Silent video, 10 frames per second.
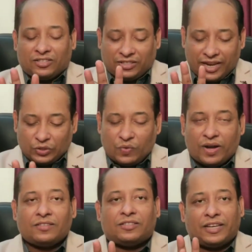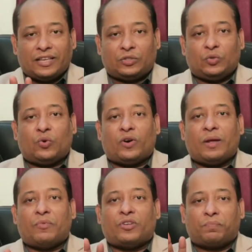স্টেজ ওয়ান স্টেজ টু করে
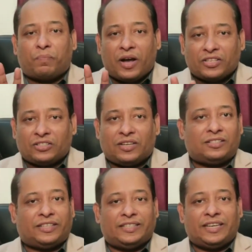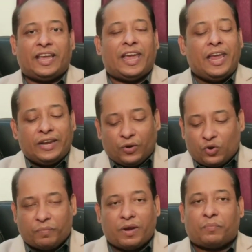মোট পাঁচটা স্টেজে এই
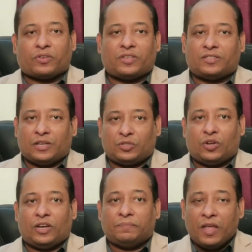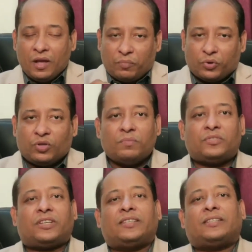রিক্রুটমেন্ট প্রসেসটা চলে প্রথম
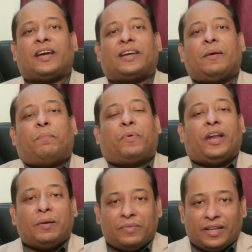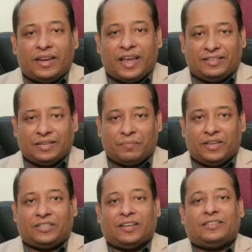স্টেজে থাকে প্রিলিমিনারি
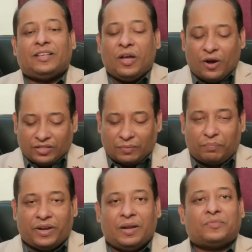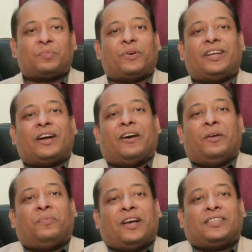এক্সামিনেশানস অর্থাৎ প্রিলিমস পরীক্ষা
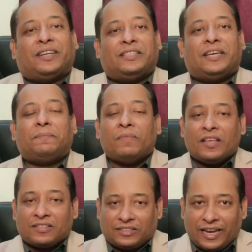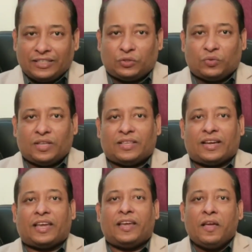হয় ফার্স্ট স্টেজে স্টেজ টুতে
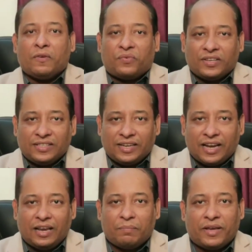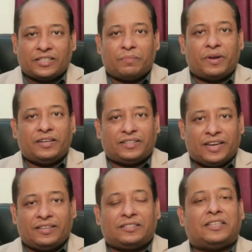থাকে ফিজিক্যাল মেজারমেন্ট
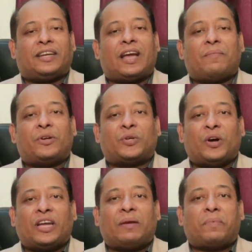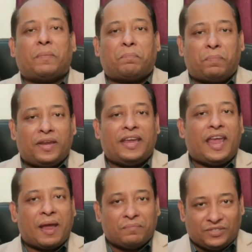টেস্ট যেটাকে আমরা সংক্ষেপে
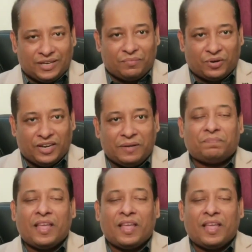পিএমটি বলি